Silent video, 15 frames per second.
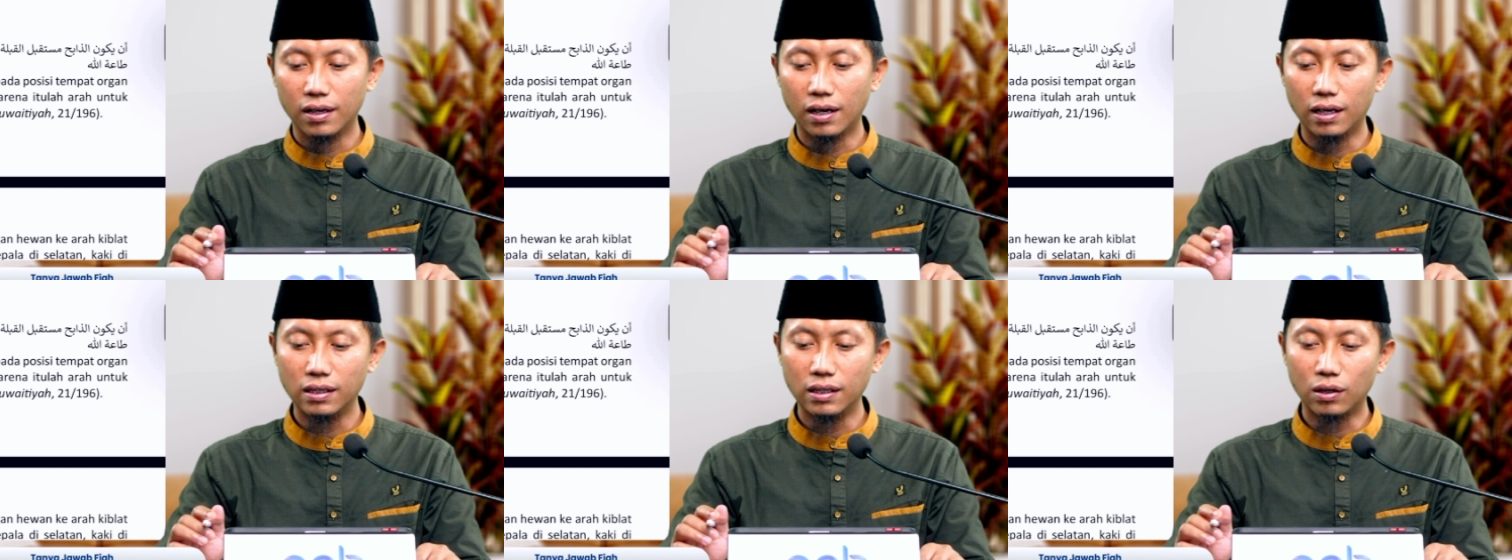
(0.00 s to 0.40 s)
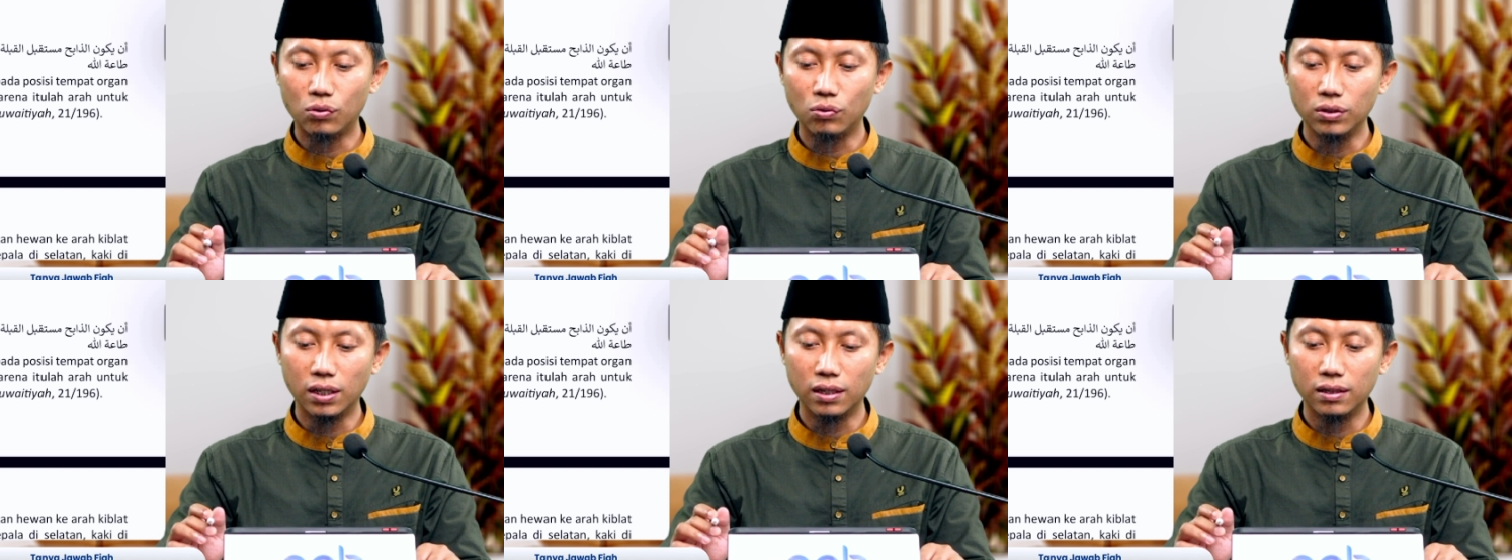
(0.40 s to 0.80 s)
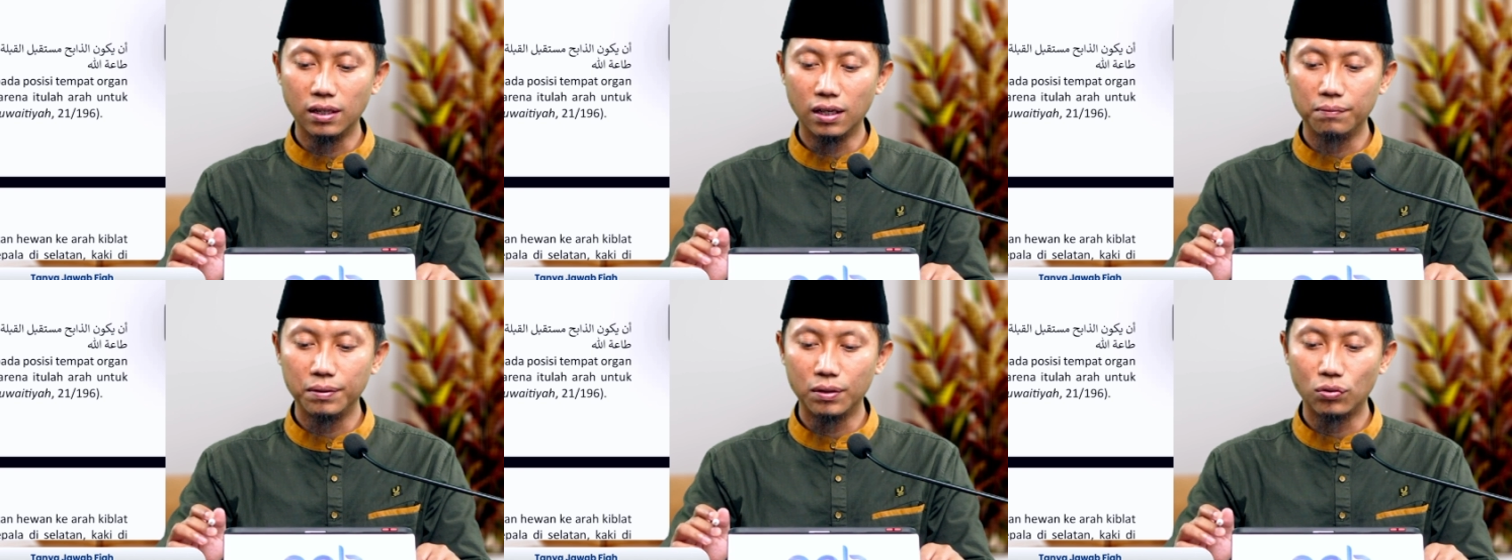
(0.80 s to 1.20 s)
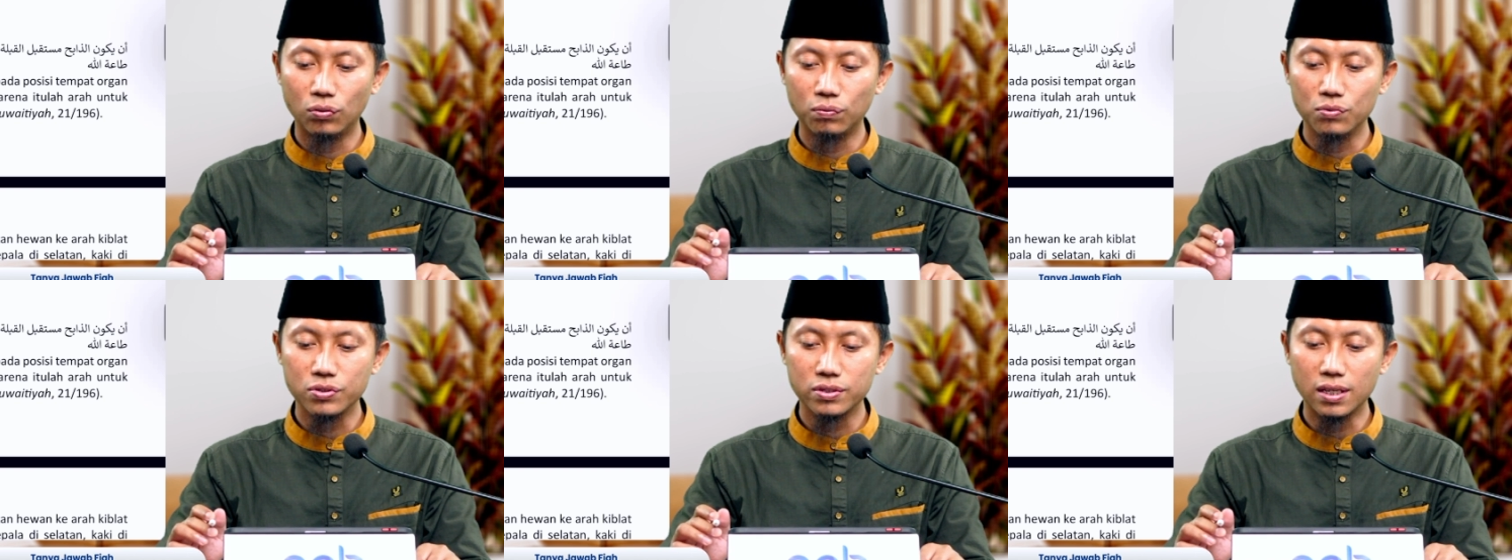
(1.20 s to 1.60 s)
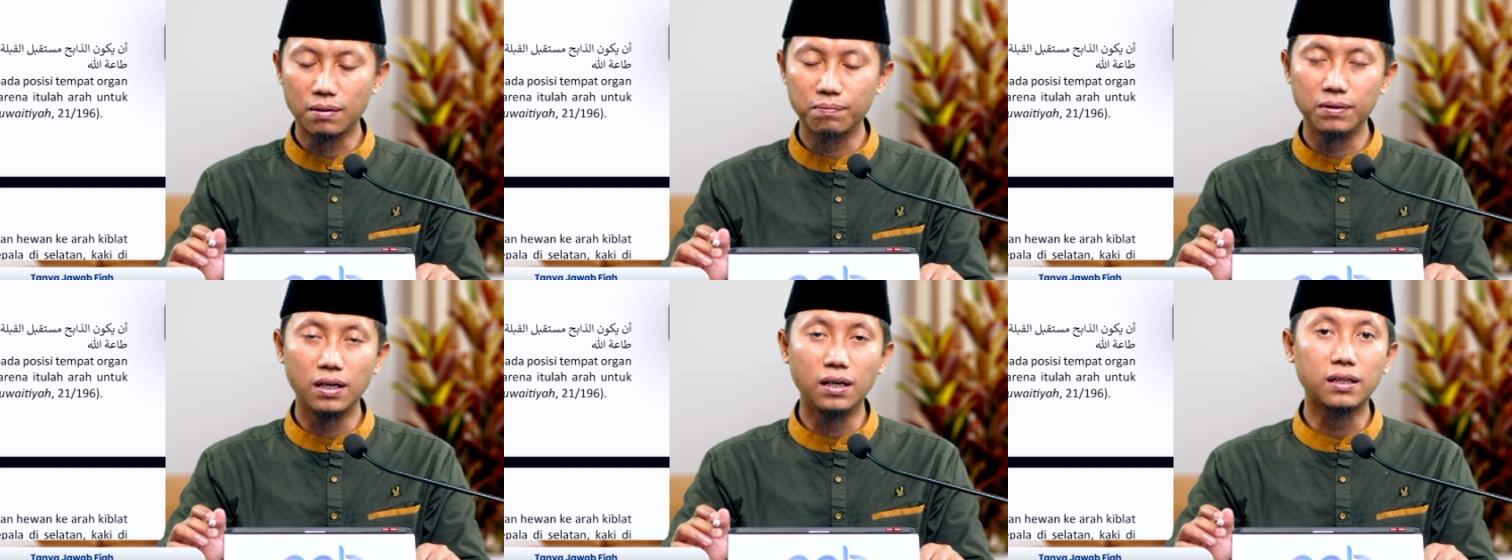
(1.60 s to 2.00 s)
ayyakuna dhabihu
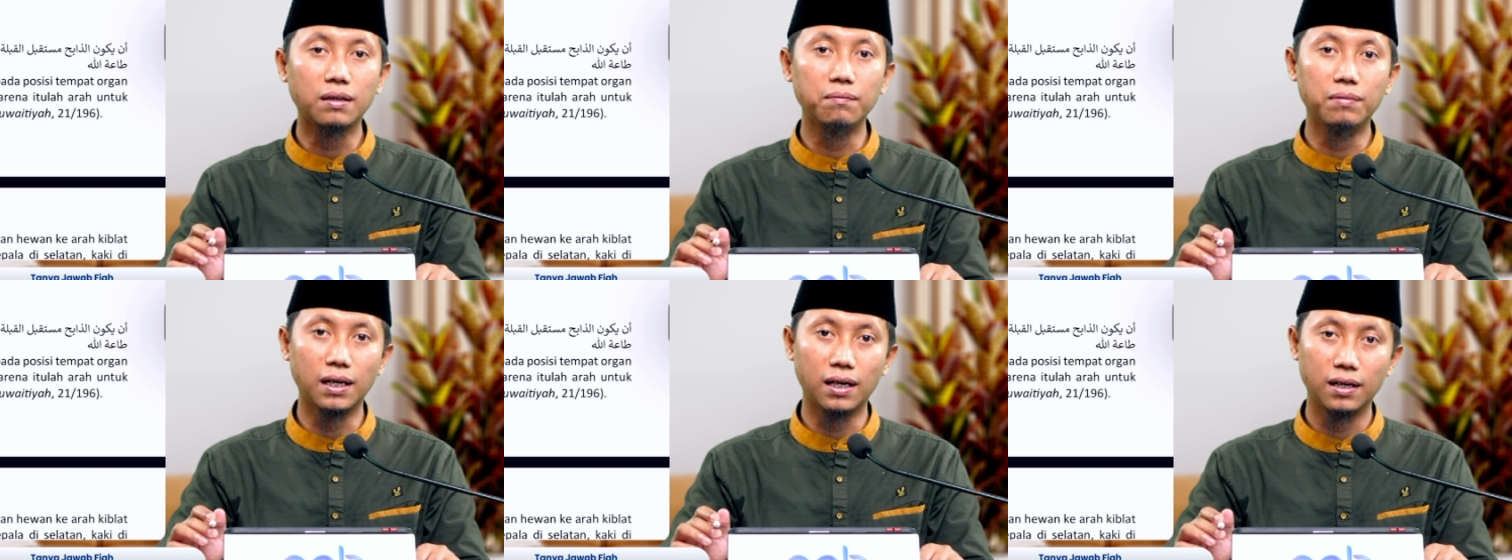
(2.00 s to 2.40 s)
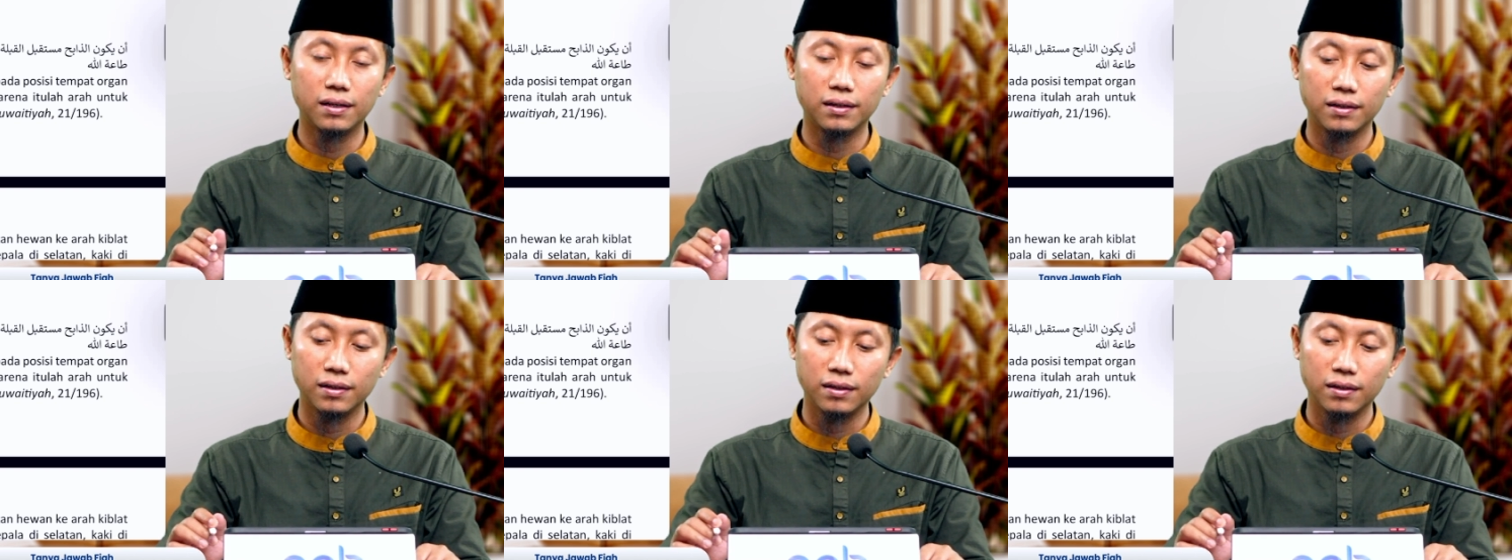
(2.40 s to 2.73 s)
mustaqbilal kiblah.